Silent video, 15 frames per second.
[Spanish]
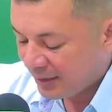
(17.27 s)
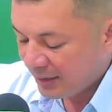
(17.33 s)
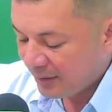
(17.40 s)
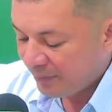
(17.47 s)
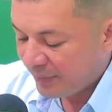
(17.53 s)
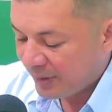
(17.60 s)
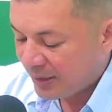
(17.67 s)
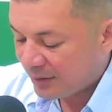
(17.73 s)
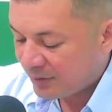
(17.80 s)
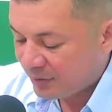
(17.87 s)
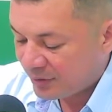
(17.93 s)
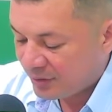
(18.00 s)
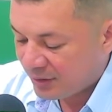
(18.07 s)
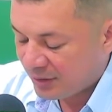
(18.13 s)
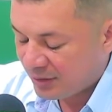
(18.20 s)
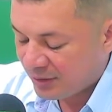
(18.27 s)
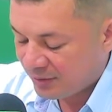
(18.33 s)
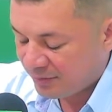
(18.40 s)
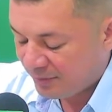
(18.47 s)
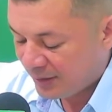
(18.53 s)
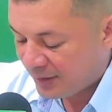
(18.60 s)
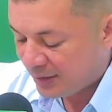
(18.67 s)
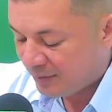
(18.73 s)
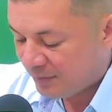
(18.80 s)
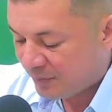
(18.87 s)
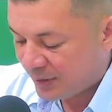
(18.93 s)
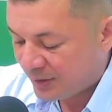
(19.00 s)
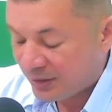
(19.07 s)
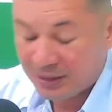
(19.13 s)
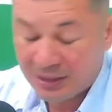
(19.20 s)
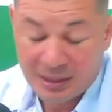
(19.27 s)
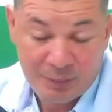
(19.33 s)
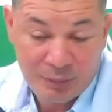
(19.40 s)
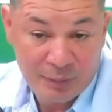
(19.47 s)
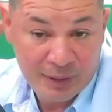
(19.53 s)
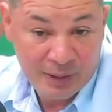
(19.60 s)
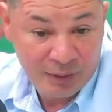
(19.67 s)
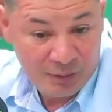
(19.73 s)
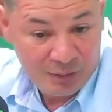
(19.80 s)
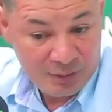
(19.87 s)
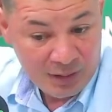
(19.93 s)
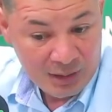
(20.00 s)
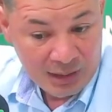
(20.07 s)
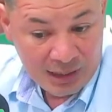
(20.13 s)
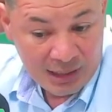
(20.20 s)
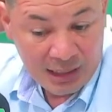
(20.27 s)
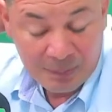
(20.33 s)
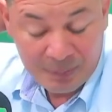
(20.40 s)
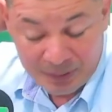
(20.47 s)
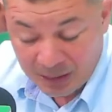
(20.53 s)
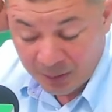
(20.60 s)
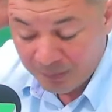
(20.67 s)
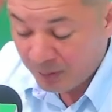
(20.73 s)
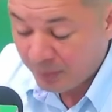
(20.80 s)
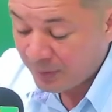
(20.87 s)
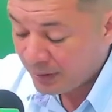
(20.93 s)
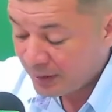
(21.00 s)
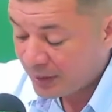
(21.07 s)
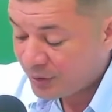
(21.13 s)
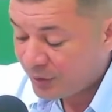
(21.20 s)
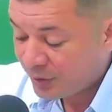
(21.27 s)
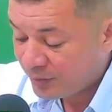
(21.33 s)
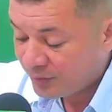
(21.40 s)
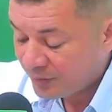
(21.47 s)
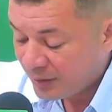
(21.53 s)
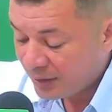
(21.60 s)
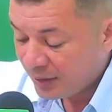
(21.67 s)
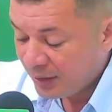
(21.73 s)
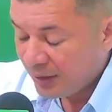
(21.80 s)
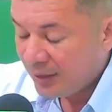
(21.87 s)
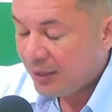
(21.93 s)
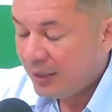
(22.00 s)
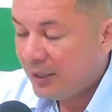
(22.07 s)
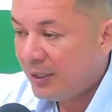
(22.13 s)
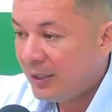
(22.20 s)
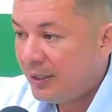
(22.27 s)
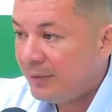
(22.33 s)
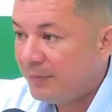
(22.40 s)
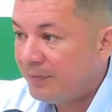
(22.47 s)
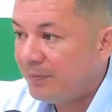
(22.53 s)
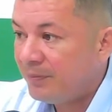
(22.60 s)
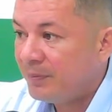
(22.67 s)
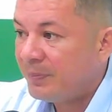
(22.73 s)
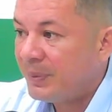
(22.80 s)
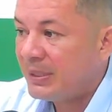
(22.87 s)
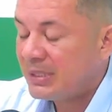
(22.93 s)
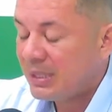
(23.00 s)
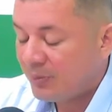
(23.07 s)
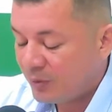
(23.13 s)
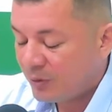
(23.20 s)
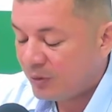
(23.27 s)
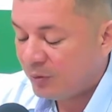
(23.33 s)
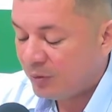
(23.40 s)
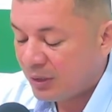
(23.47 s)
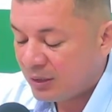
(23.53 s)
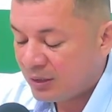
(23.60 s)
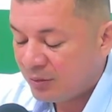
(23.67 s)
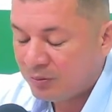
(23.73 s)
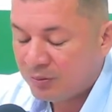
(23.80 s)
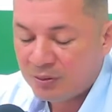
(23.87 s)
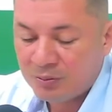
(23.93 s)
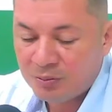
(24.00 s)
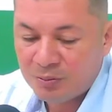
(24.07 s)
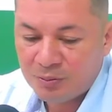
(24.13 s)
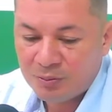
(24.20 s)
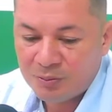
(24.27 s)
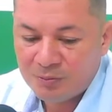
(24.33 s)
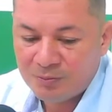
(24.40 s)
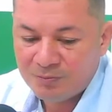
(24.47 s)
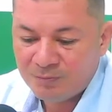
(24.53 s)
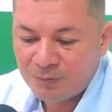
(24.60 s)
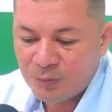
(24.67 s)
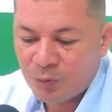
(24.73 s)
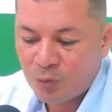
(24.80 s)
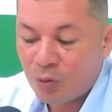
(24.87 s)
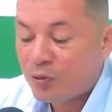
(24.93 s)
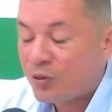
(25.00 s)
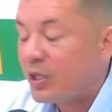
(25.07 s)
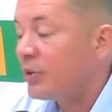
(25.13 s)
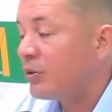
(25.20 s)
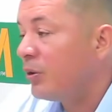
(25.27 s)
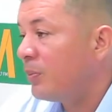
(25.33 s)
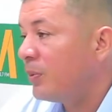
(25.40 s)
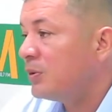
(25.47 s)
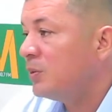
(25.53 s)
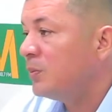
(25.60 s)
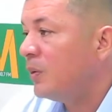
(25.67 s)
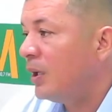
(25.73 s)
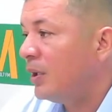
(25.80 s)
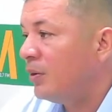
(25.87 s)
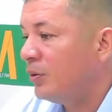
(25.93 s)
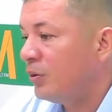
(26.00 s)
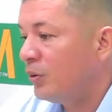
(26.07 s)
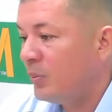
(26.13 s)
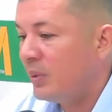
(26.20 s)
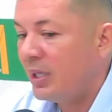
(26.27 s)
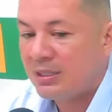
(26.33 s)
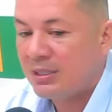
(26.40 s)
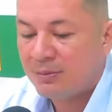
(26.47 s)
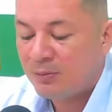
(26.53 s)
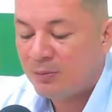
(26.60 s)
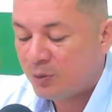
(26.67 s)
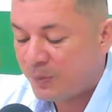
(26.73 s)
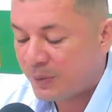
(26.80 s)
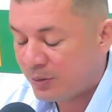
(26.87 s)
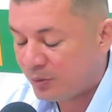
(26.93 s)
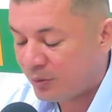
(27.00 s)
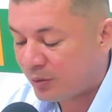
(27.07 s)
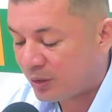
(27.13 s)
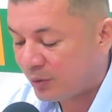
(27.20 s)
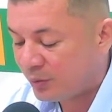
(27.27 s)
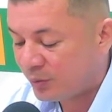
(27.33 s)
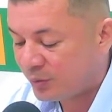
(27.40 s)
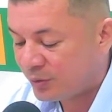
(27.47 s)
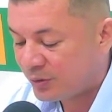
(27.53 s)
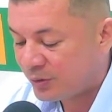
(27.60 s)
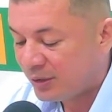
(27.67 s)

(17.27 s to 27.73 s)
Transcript: para que ustedes miren pues en qué hemos venido. La propuesta. La, planeación. Eh, pensamos en hacer un, un, un, contrato el próximo año y mediante estamos esperando unos recursos